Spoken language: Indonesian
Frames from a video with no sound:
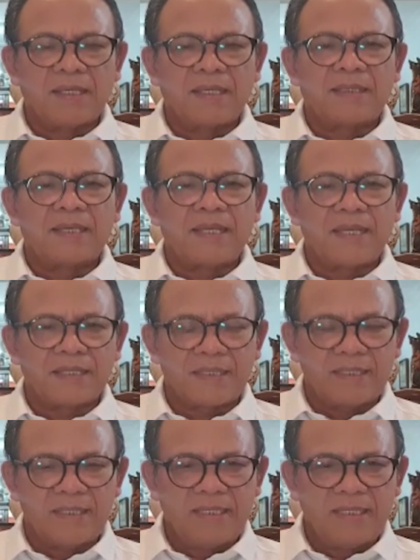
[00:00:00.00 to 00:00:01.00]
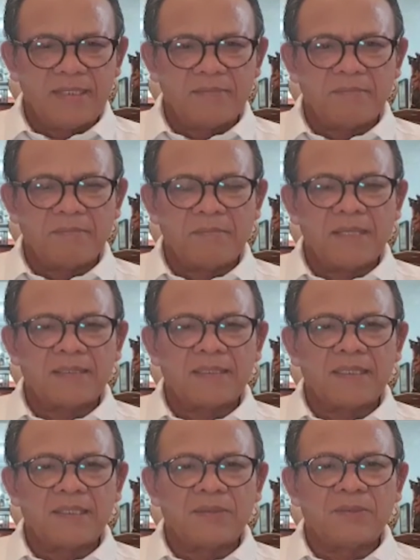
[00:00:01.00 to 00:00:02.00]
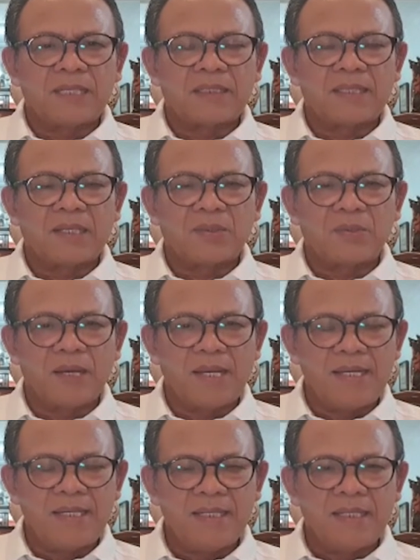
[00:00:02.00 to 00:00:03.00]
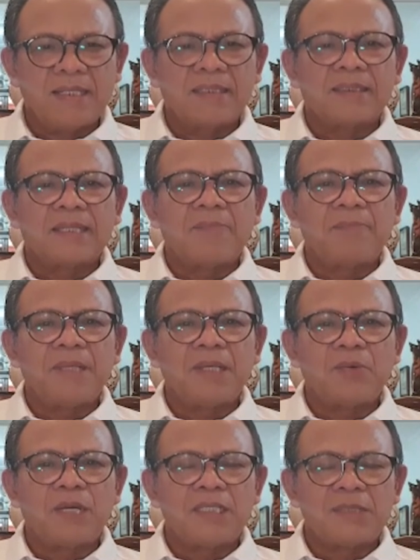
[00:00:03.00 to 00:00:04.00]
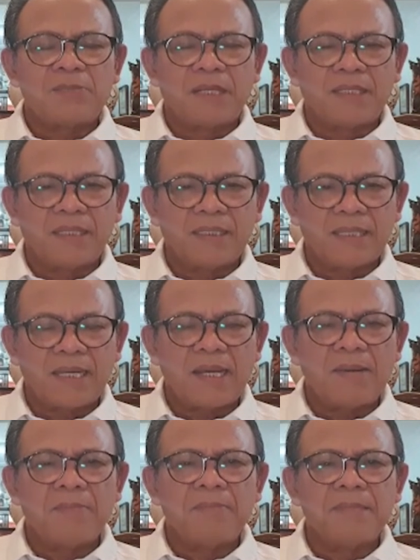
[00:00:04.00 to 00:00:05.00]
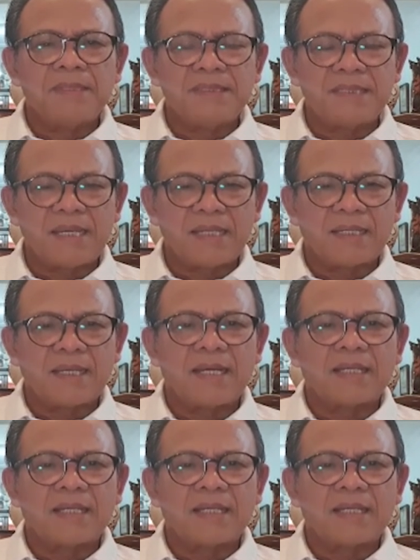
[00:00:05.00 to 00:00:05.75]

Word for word: Kita yakin mati itu takdir Tuhan, tapi kewajiban kita menjaga